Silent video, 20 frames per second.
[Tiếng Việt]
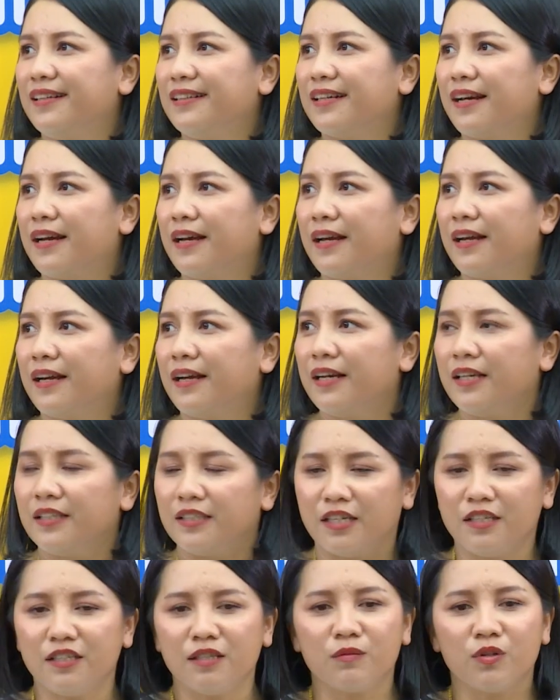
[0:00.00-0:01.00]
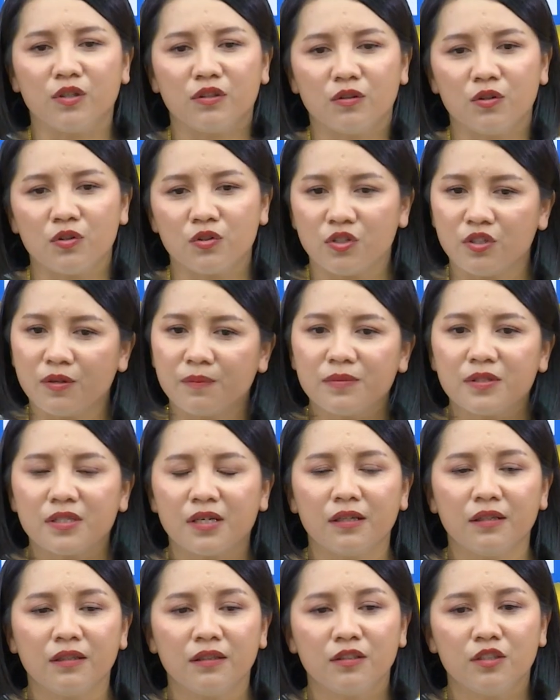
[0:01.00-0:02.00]
chà chẳng chậm lại đôi trong
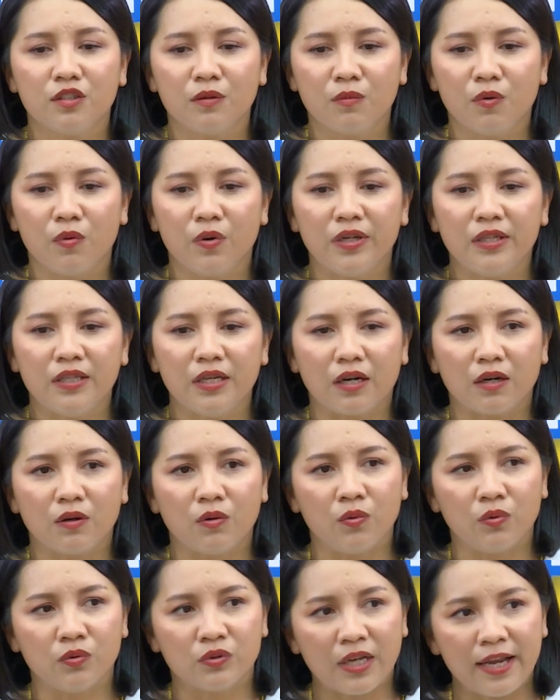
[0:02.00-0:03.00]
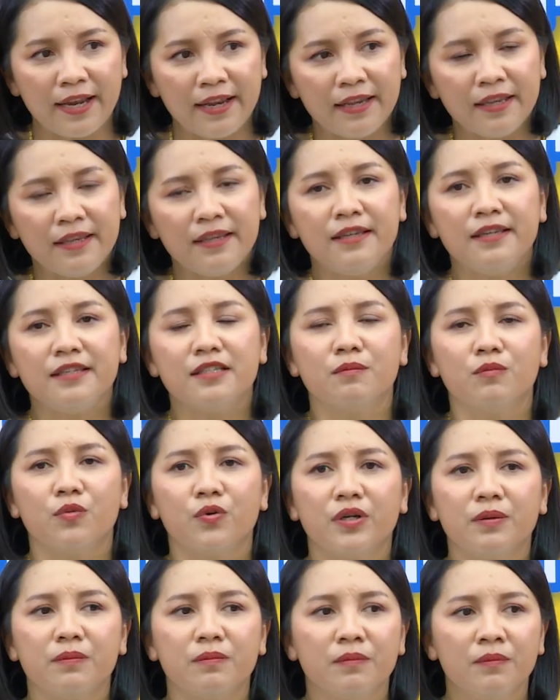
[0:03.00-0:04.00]
chẳng cho muối nè khủ thay cho
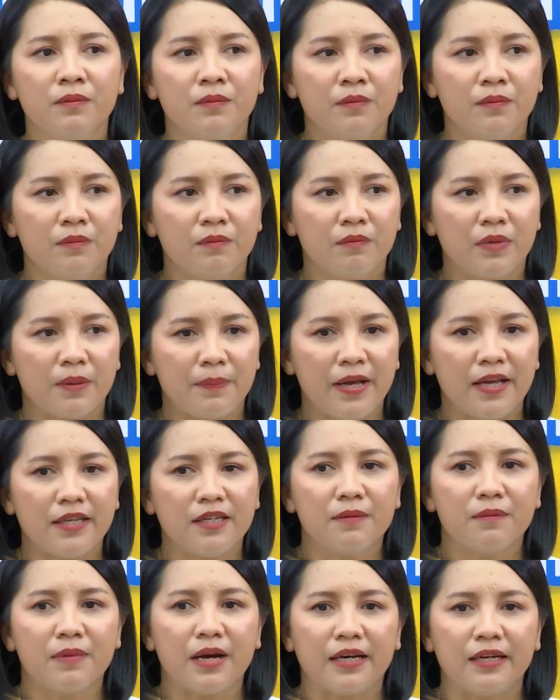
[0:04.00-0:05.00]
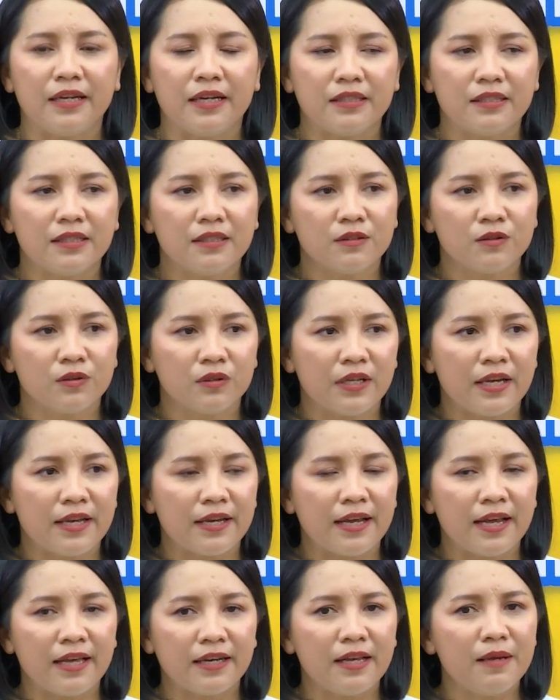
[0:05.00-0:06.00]
muối mặt thẹn nhau mà nè chẳng xua tha
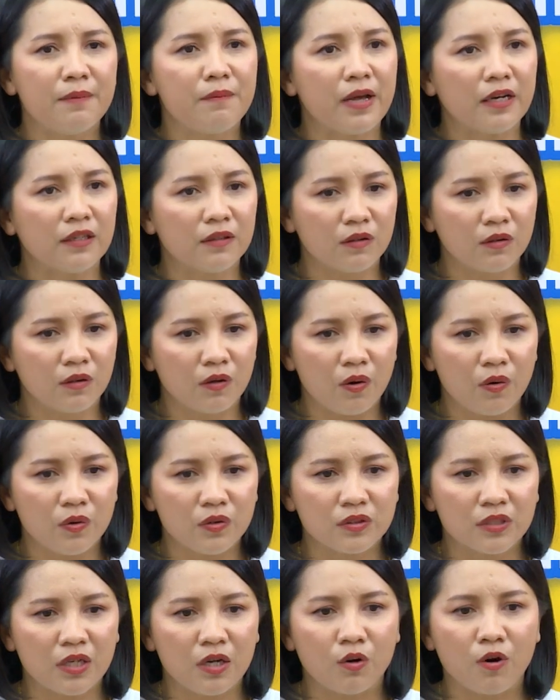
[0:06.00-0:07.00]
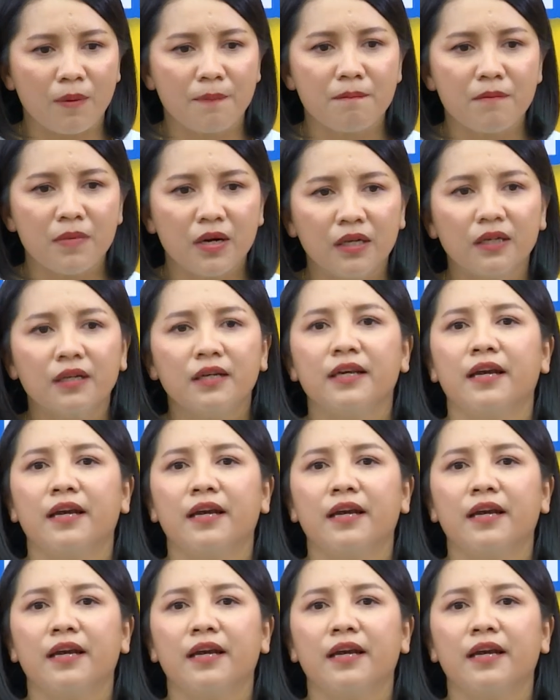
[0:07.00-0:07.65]
hát ấy bắn con sao rọc mơn